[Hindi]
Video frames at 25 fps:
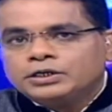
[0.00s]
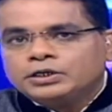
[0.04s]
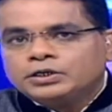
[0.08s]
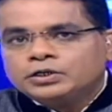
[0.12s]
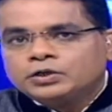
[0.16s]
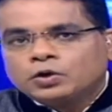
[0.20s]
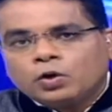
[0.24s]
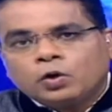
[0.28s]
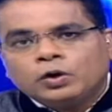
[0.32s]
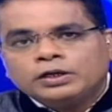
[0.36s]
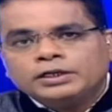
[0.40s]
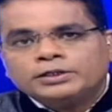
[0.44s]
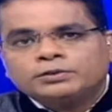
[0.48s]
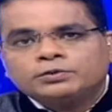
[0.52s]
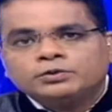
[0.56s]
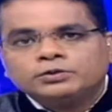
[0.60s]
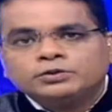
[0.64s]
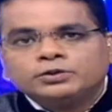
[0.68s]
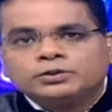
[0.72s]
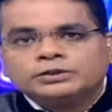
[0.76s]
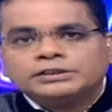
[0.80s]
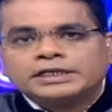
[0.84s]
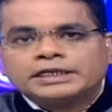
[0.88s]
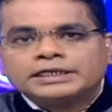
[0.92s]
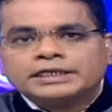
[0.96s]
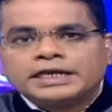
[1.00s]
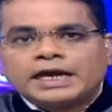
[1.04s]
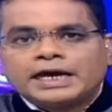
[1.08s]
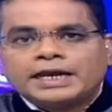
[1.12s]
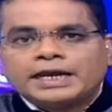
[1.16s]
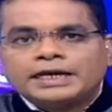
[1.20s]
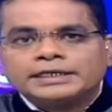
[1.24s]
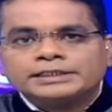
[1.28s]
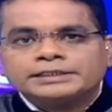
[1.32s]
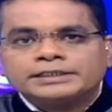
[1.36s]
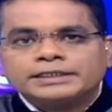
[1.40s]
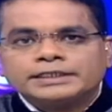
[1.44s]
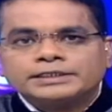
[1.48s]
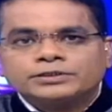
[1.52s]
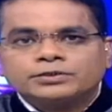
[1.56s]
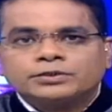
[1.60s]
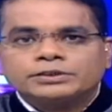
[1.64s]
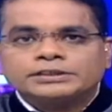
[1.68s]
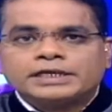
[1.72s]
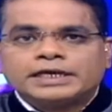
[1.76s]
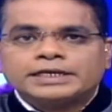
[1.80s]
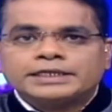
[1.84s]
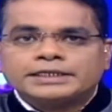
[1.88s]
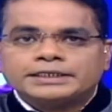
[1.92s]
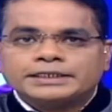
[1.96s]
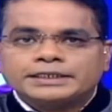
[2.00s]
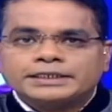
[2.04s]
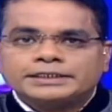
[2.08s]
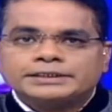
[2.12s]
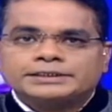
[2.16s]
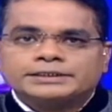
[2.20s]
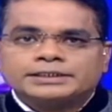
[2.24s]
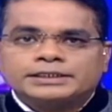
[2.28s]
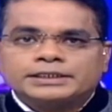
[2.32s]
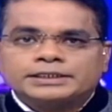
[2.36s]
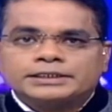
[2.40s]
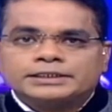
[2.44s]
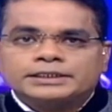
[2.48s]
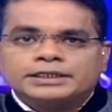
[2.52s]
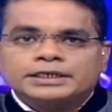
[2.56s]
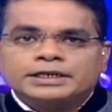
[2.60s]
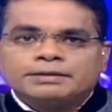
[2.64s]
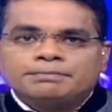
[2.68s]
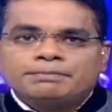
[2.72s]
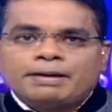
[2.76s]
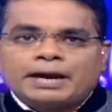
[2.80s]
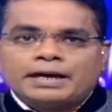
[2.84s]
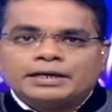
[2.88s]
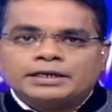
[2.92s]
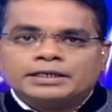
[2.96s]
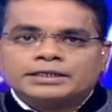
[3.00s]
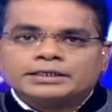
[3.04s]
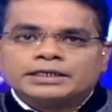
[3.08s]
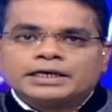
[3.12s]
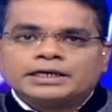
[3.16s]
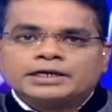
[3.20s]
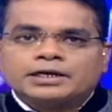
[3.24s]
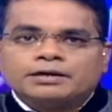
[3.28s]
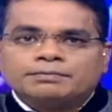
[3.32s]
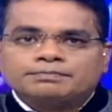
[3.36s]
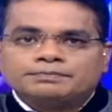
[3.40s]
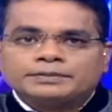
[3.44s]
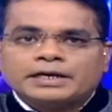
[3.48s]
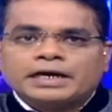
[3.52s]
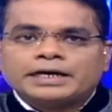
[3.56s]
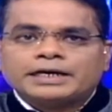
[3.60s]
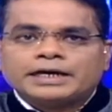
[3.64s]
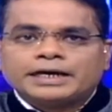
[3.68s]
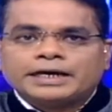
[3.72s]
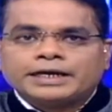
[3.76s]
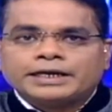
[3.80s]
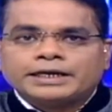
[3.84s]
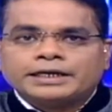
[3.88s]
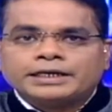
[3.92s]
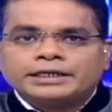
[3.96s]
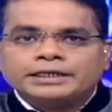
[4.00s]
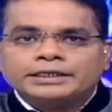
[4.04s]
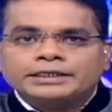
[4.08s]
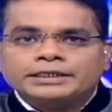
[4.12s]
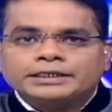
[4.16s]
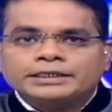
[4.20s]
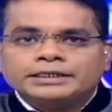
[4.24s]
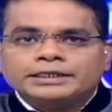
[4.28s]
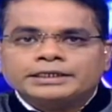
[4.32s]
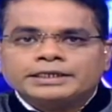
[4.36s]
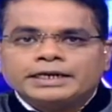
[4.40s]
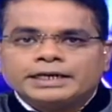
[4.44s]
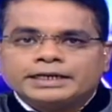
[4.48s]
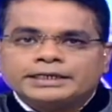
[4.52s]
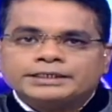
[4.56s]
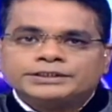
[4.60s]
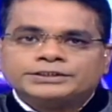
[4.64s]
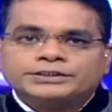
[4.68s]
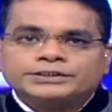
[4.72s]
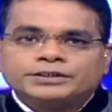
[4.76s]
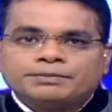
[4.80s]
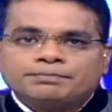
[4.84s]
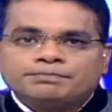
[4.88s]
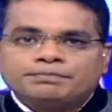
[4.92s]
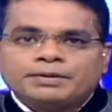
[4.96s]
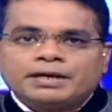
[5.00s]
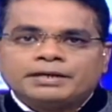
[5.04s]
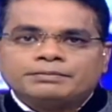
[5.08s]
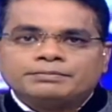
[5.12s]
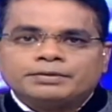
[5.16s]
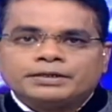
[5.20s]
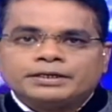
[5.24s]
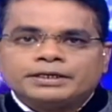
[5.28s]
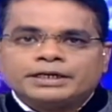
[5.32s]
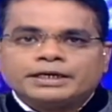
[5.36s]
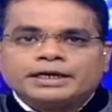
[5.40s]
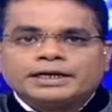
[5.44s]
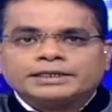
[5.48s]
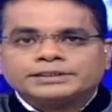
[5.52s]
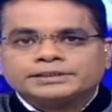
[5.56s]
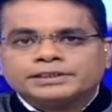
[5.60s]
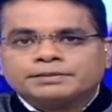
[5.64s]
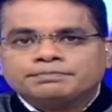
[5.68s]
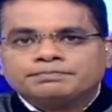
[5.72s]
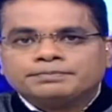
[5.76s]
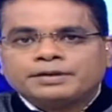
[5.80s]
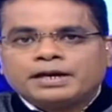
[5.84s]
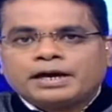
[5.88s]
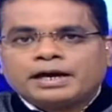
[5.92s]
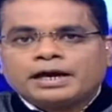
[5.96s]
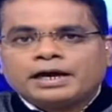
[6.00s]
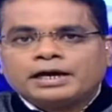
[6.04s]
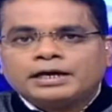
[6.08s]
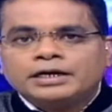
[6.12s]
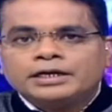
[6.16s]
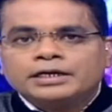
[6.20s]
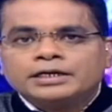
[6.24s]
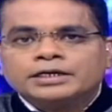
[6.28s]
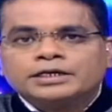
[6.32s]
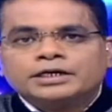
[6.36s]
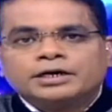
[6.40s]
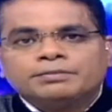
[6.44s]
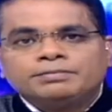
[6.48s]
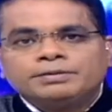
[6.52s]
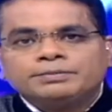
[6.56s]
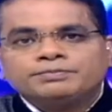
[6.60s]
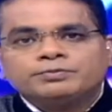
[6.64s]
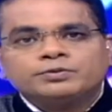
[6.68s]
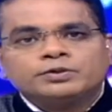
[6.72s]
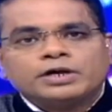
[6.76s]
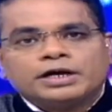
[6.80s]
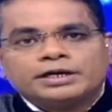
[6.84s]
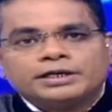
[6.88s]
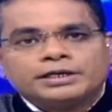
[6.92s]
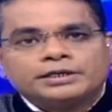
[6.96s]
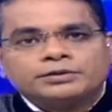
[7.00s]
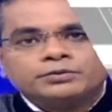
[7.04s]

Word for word: कोहली खुद 2011 से 2021 तक बैंगलोर का कप्तान रहे हैं लेकिन चैंपियन बनने का सपना कभी पूरा नहीं